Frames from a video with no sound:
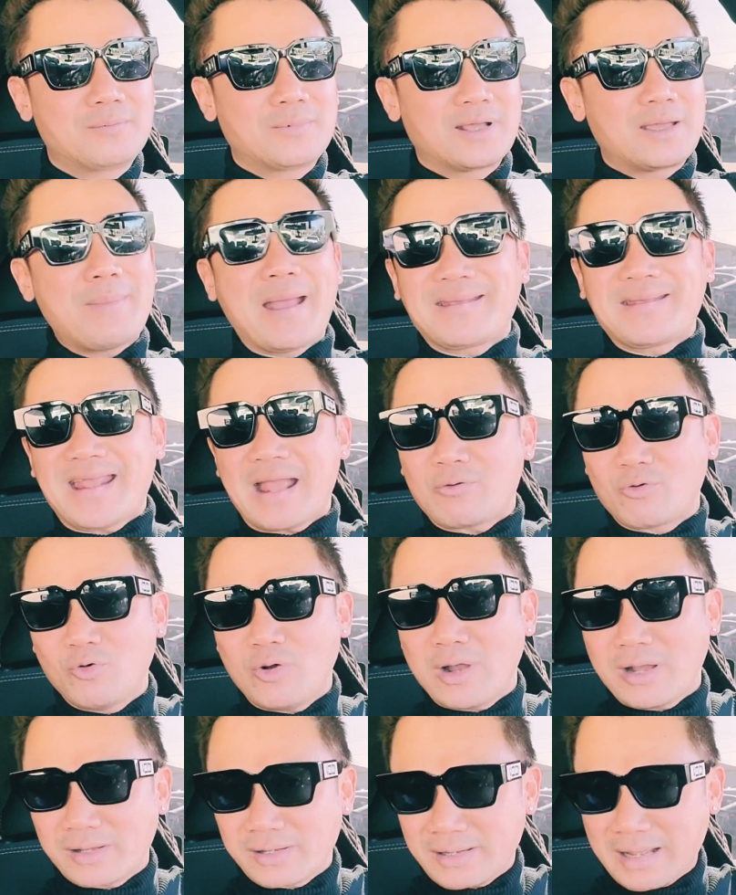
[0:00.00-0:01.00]
cái ban giao
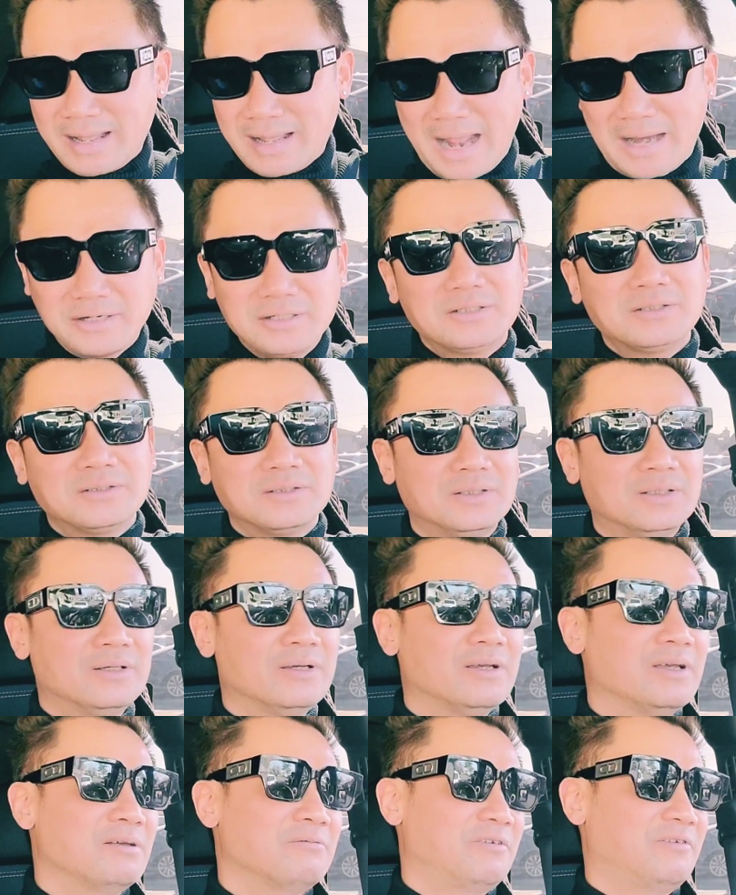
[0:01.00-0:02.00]
của hai nước
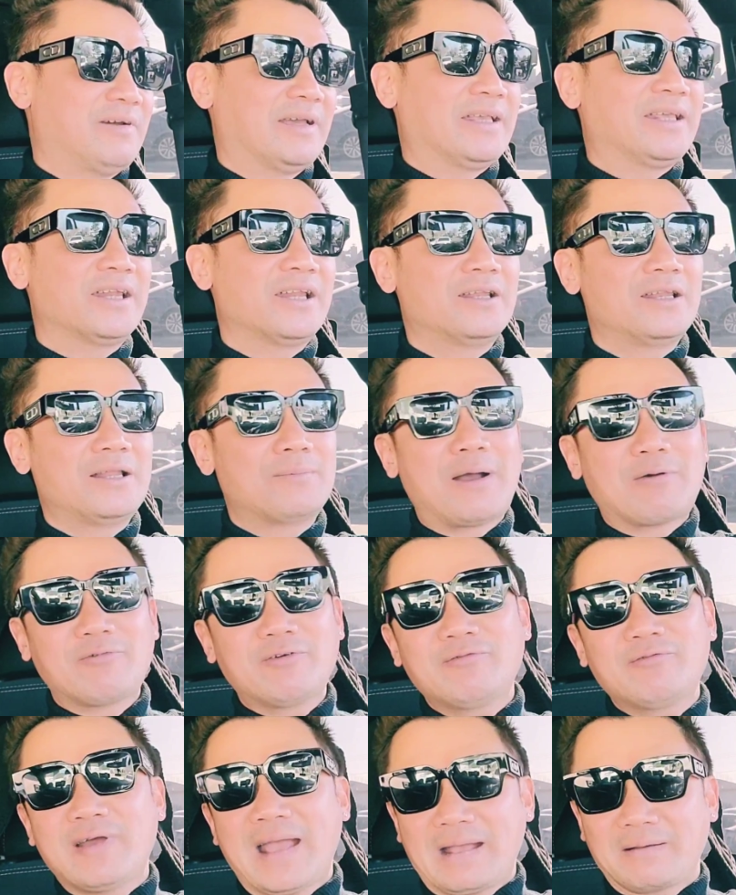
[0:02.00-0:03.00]
vì vậy cho nên là bà
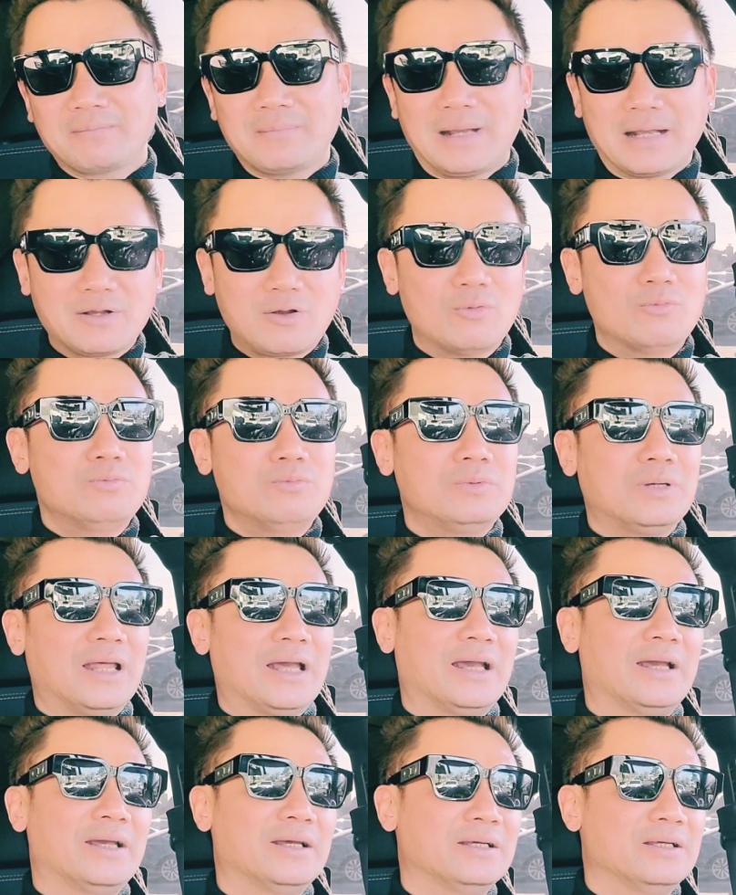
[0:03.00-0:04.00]
với Hằng bà cũng
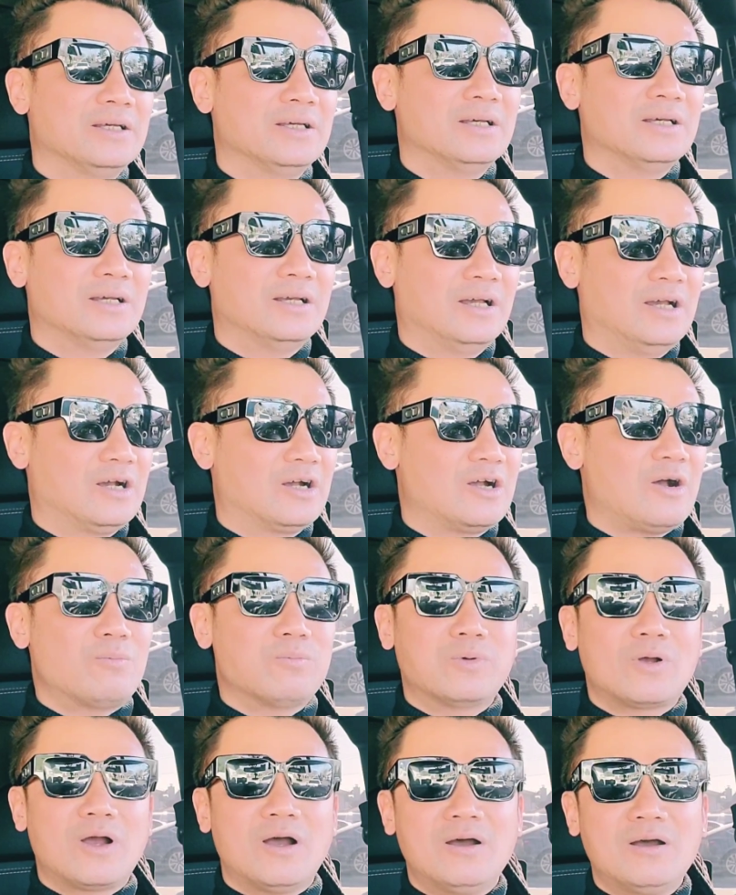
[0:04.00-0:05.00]
là
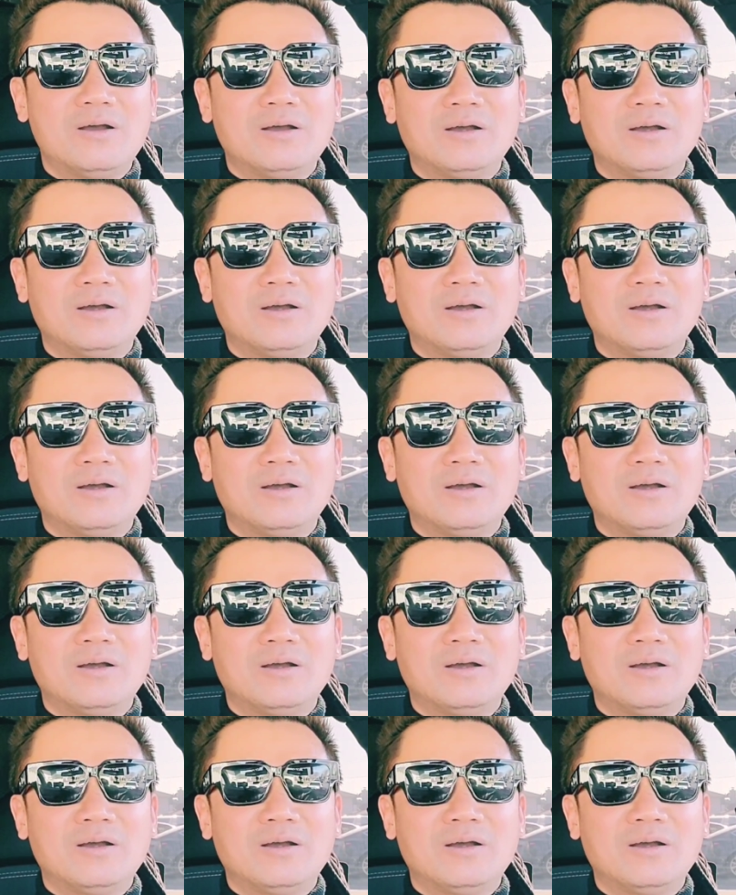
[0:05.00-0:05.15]
không có